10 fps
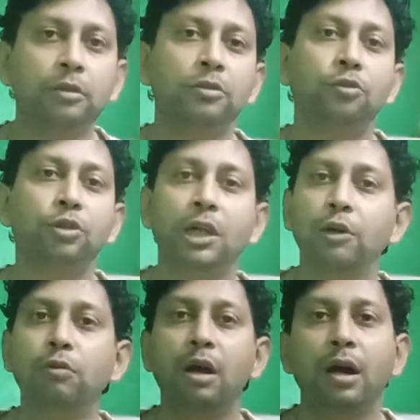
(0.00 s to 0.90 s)
तो ये
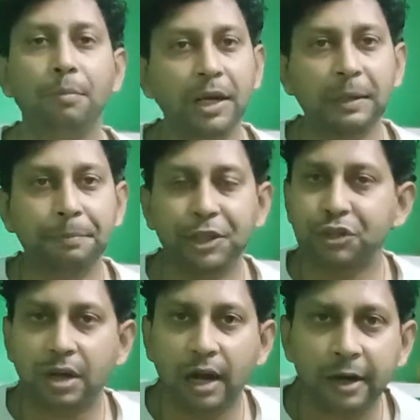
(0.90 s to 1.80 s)
हुआ मेन
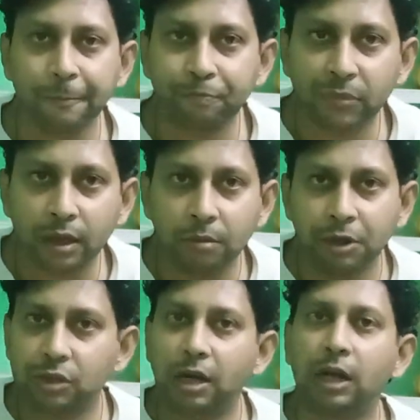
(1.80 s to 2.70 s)
पेशकार
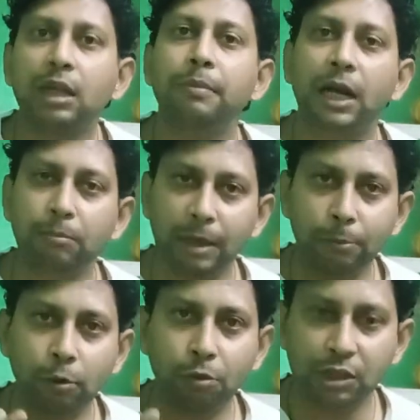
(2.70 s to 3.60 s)
पेशकार के बारे में हम
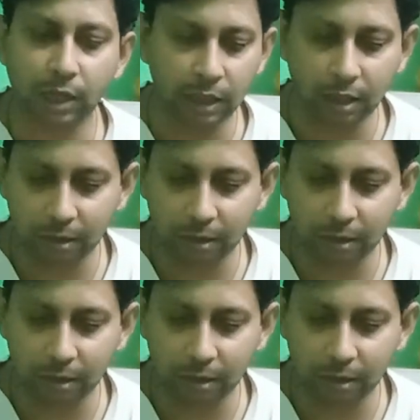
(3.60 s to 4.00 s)
लोगों ने जाना